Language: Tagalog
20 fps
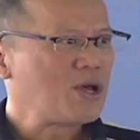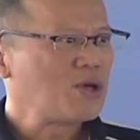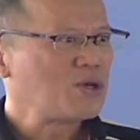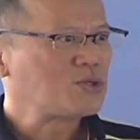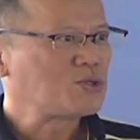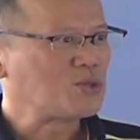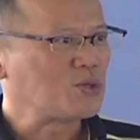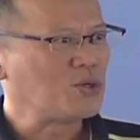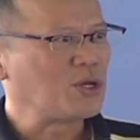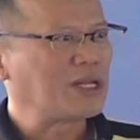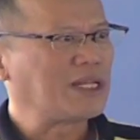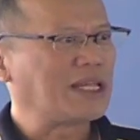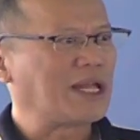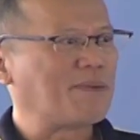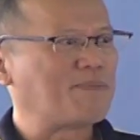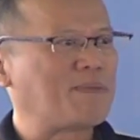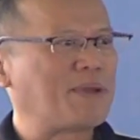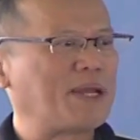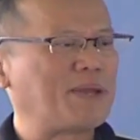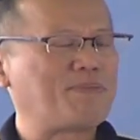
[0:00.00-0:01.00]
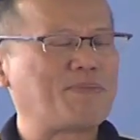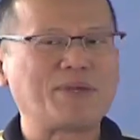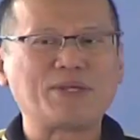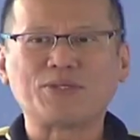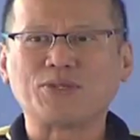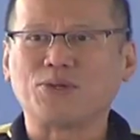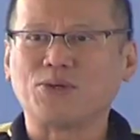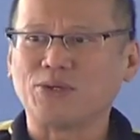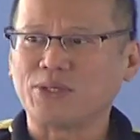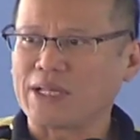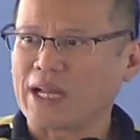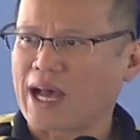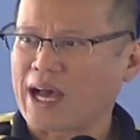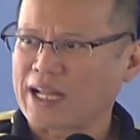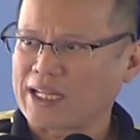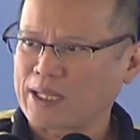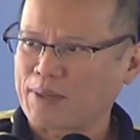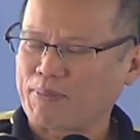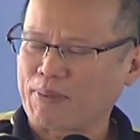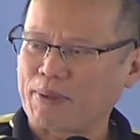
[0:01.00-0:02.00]
Sulit na ang benepiso,
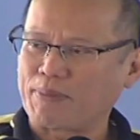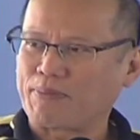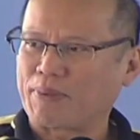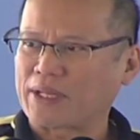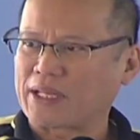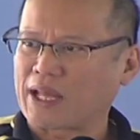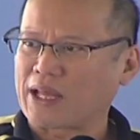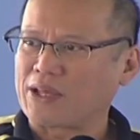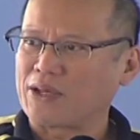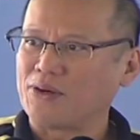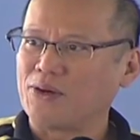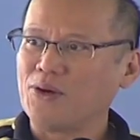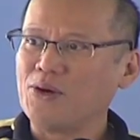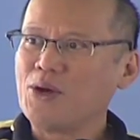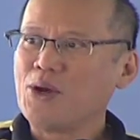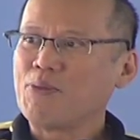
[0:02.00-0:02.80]
nakatipid pa tayo,